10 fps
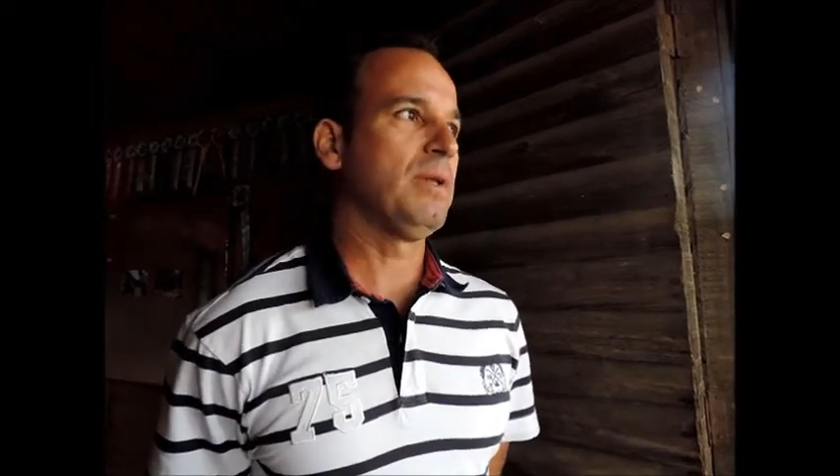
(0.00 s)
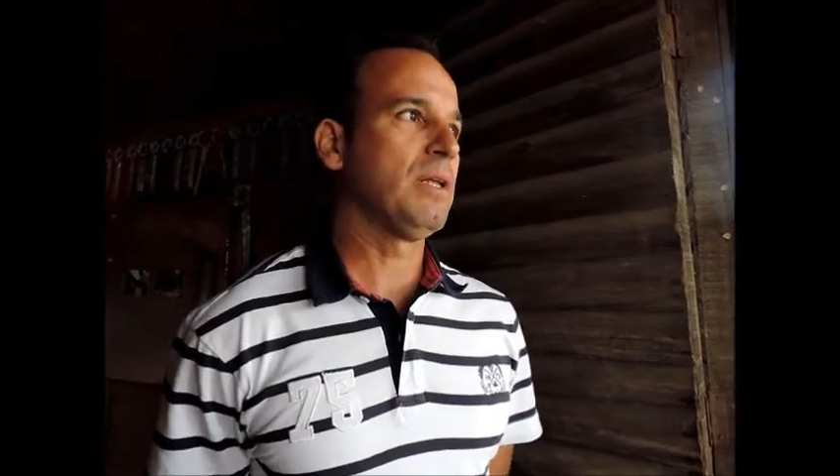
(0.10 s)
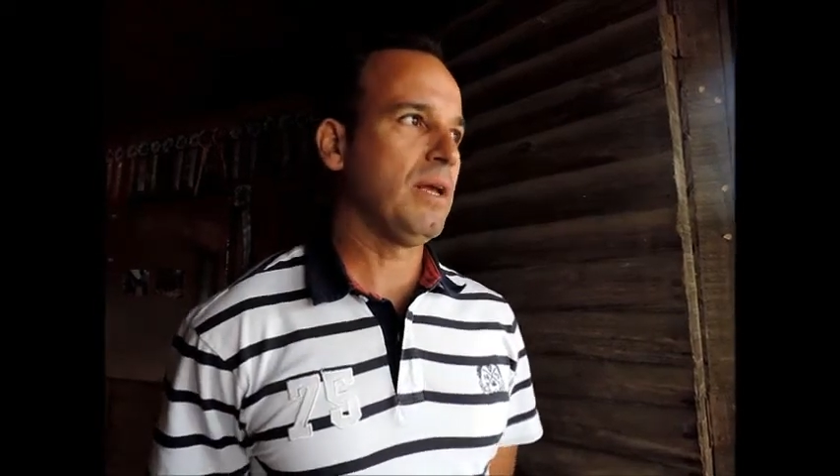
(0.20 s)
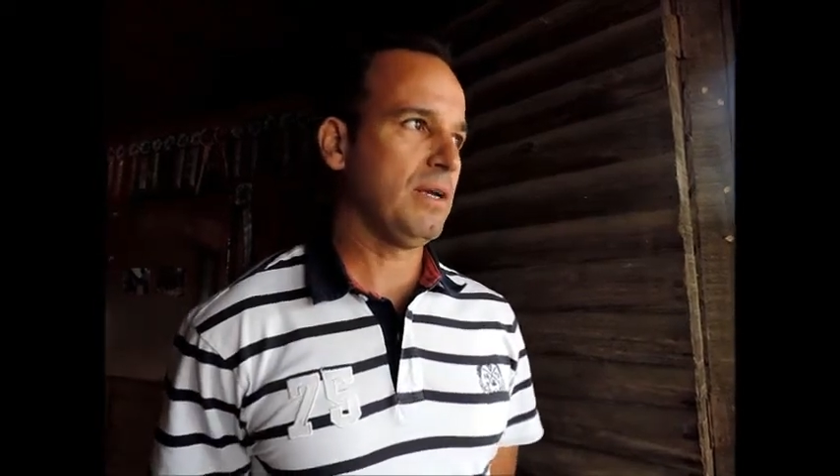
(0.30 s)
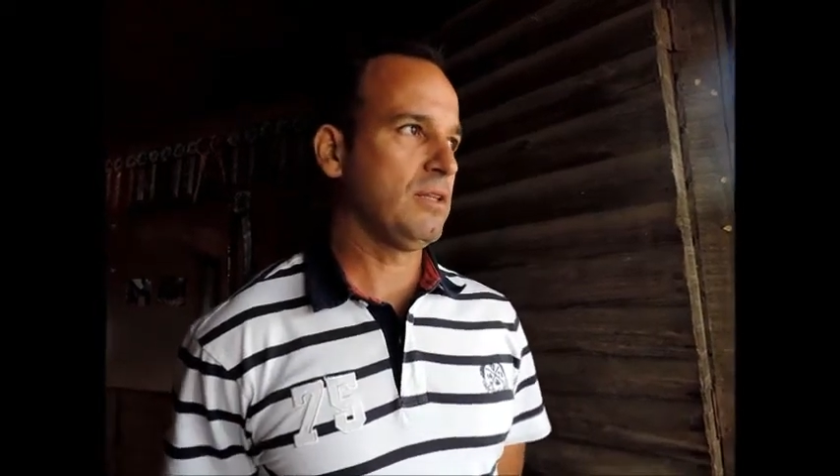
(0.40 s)
a
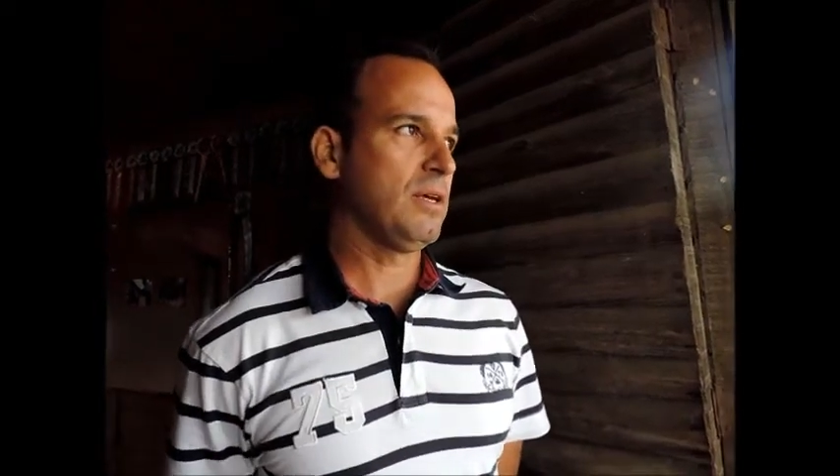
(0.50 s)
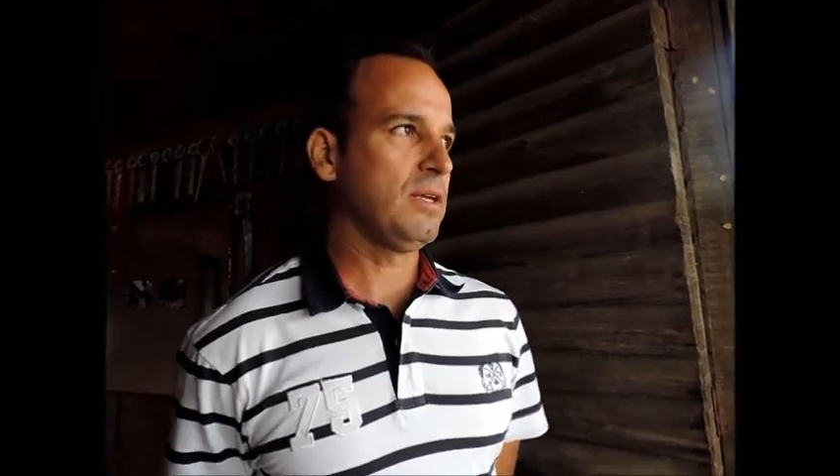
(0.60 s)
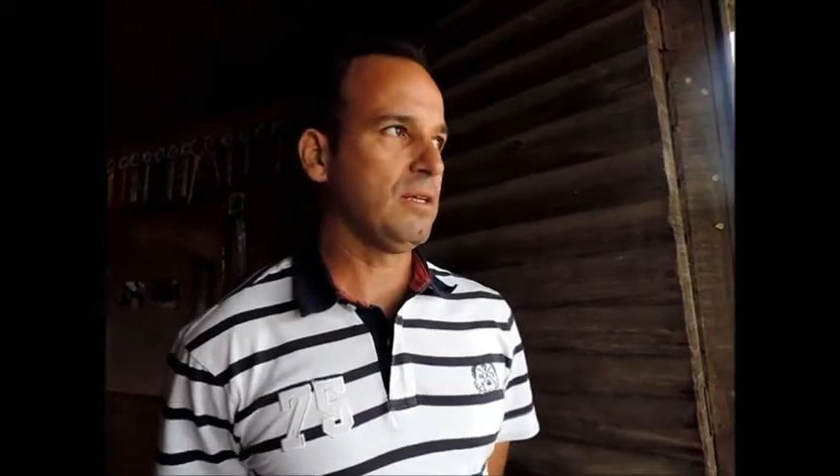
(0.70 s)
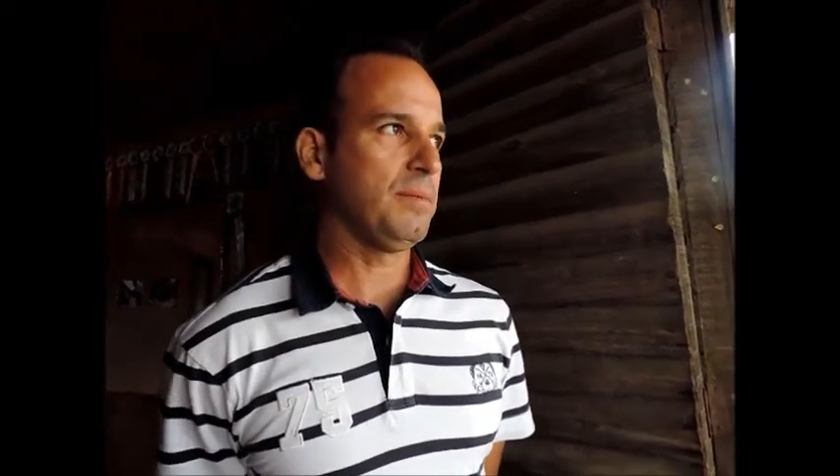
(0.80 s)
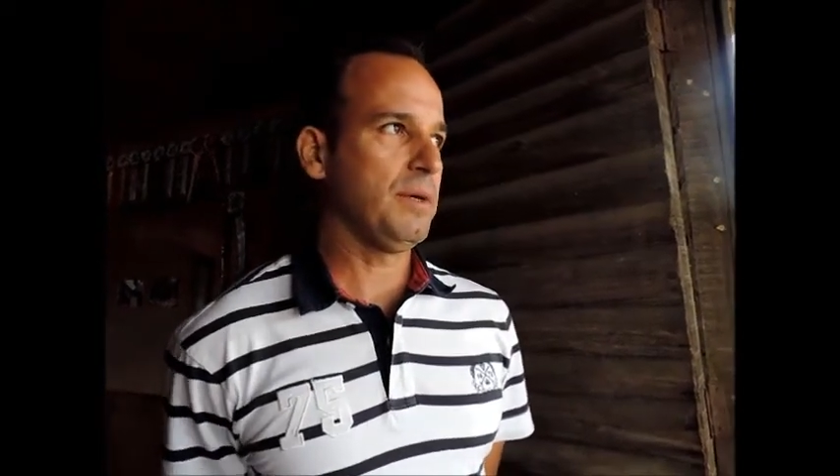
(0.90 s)
habilidade
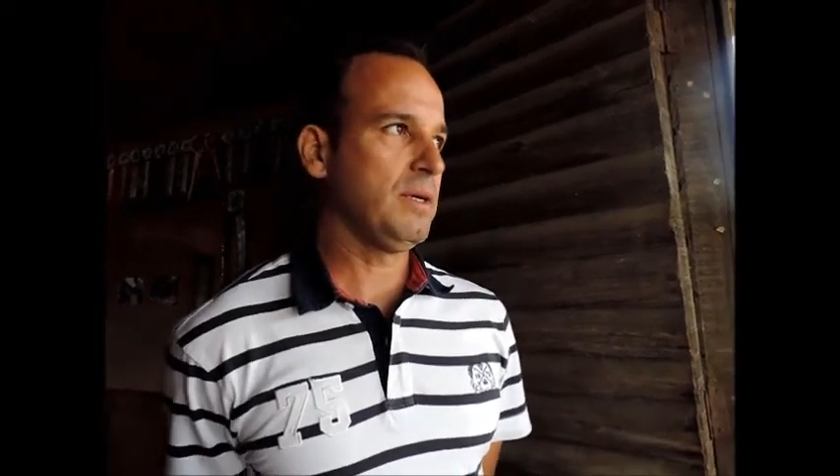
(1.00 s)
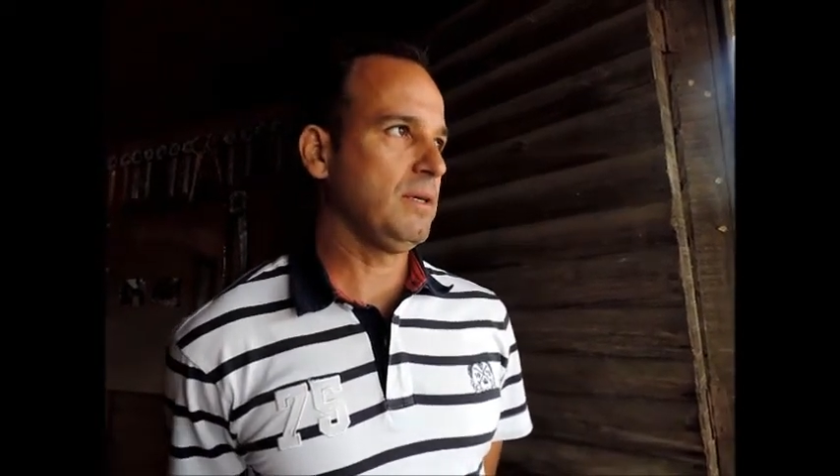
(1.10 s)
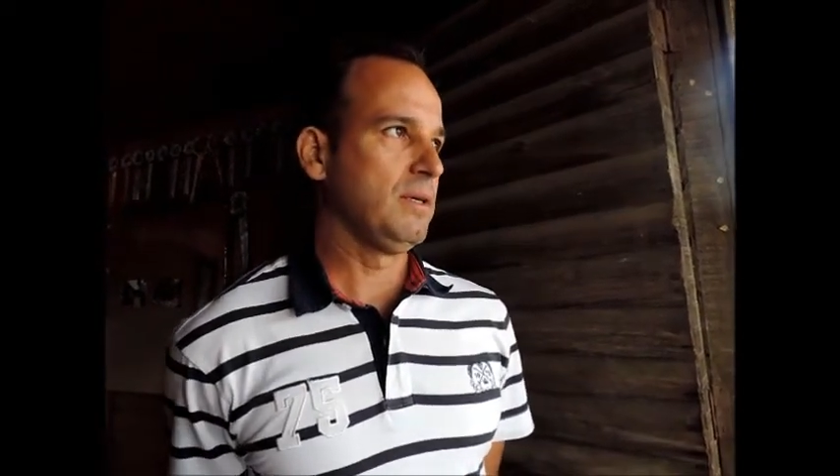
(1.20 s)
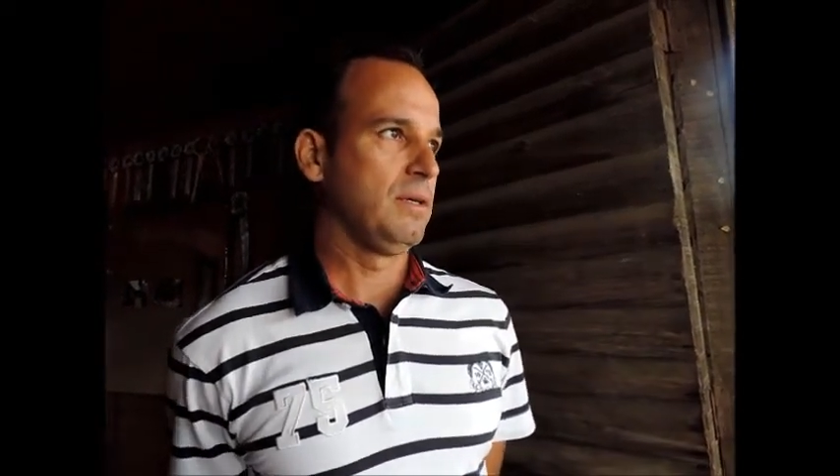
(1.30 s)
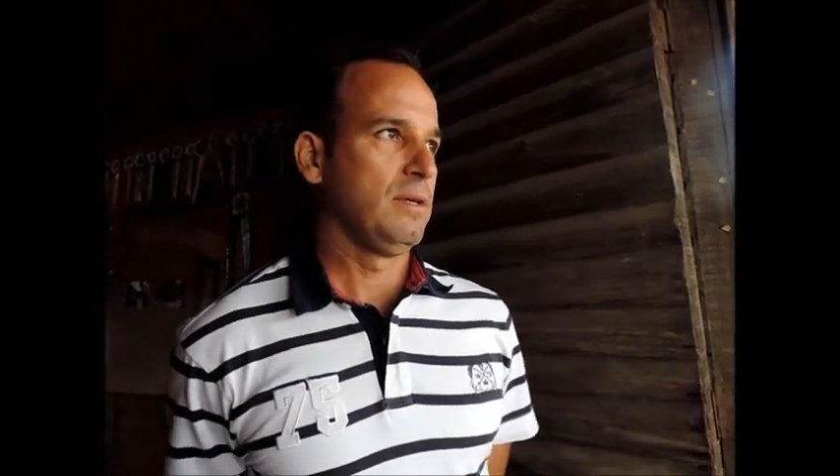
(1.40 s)
dela também.